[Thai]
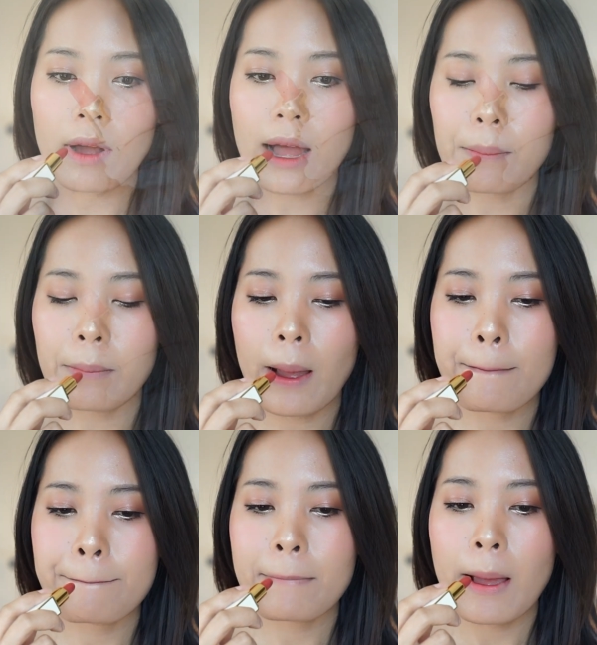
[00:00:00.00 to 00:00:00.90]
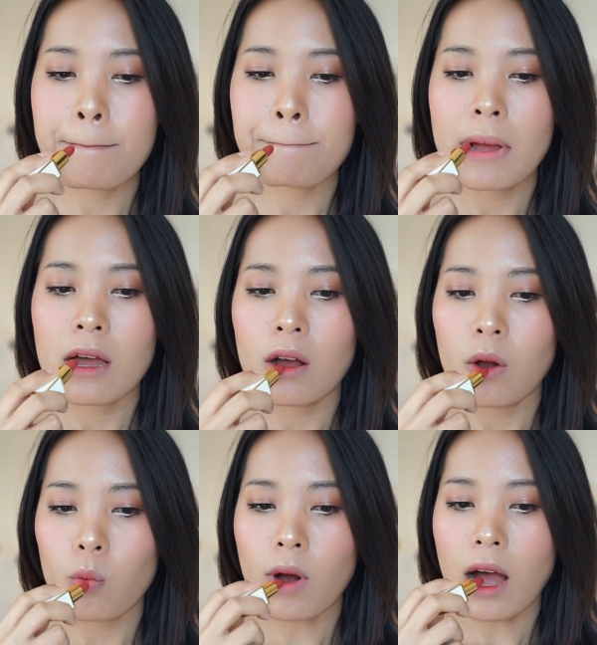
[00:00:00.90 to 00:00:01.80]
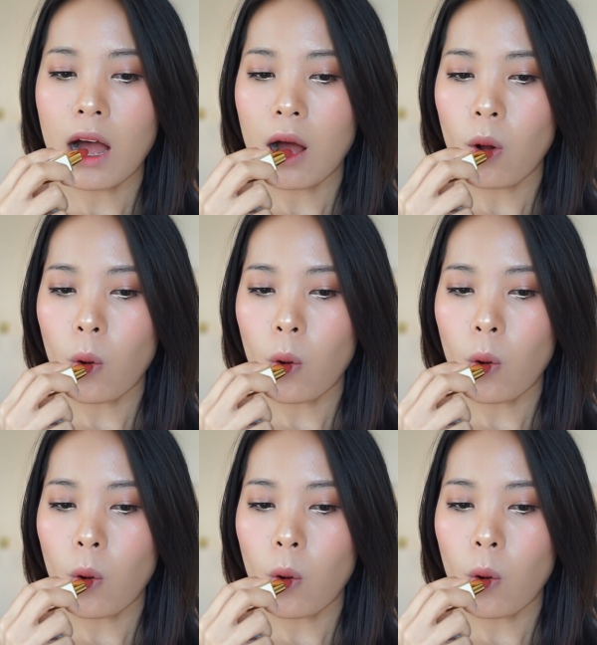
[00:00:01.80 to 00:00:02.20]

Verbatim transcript: ความวาว